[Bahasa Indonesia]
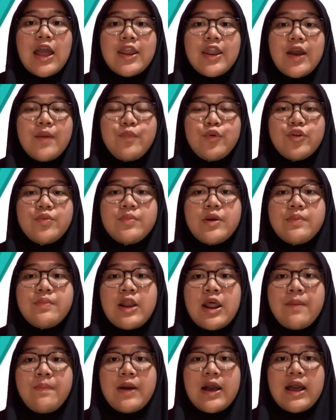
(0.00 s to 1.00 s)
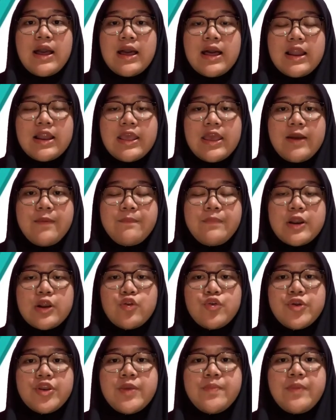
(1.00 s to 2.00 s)
Adapun beberapa hal yang
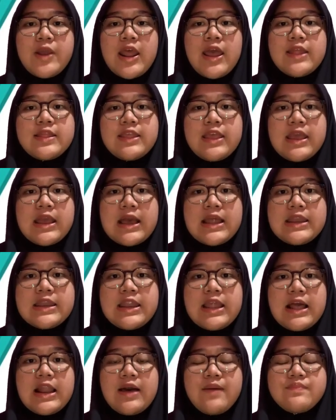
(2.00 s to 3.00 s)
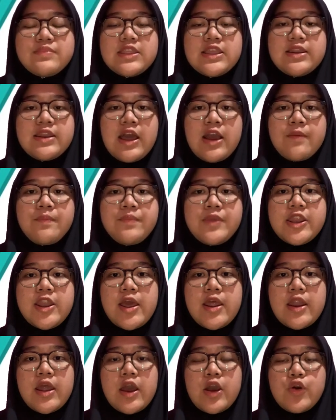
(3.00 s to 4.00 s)
perlu diperhatikan dalam tindak
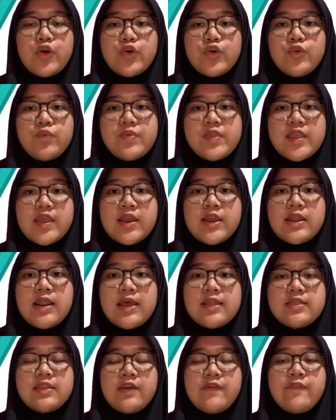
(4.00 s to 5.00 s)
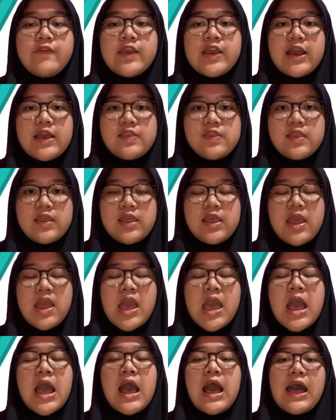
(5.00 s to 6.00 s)
pidana korupsi gratifikasi
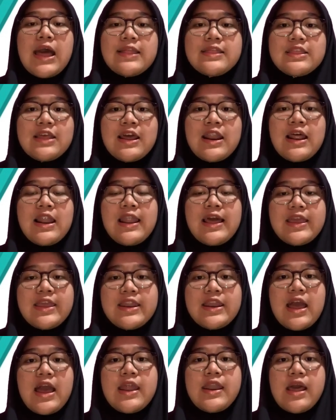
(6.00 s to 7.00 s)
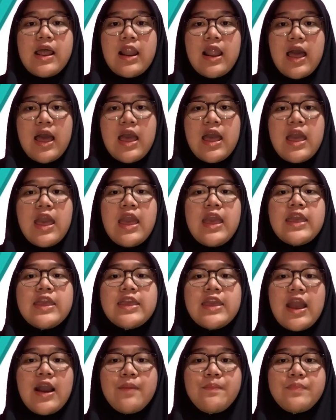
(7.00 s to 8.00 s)
antara lain adalah
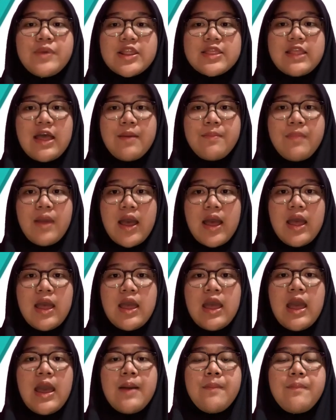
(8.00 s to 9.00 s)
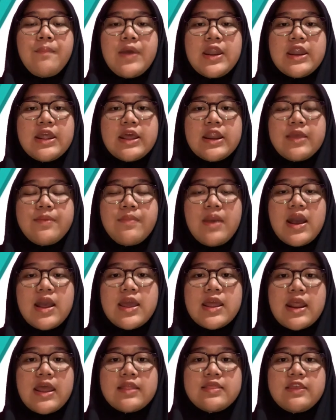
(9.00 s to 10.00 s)
yang pertama, penerima
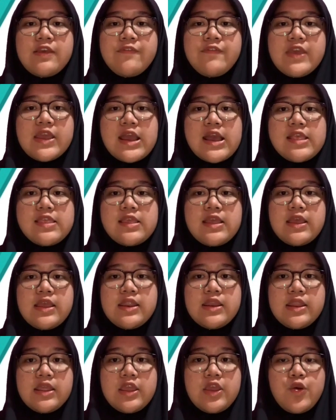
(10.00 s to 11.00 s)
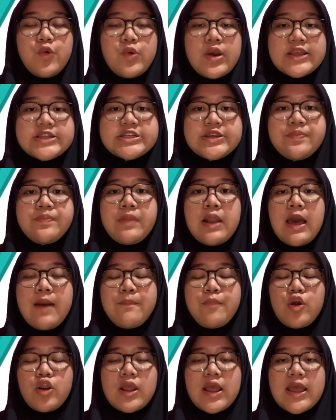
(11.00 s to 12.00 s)
gratifikasi ini wajib
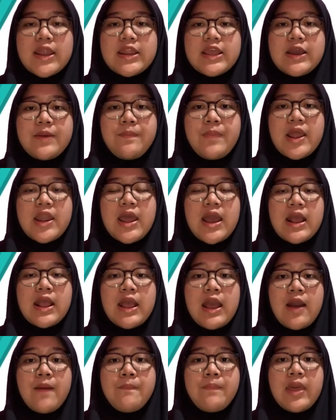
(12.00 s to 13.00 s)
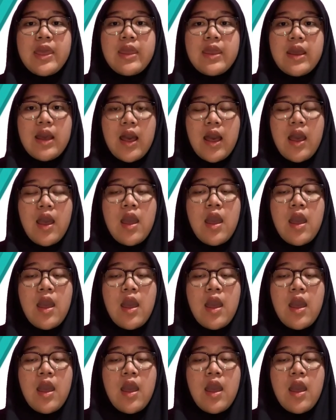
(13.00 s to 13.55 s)
melaporkan kepada KPK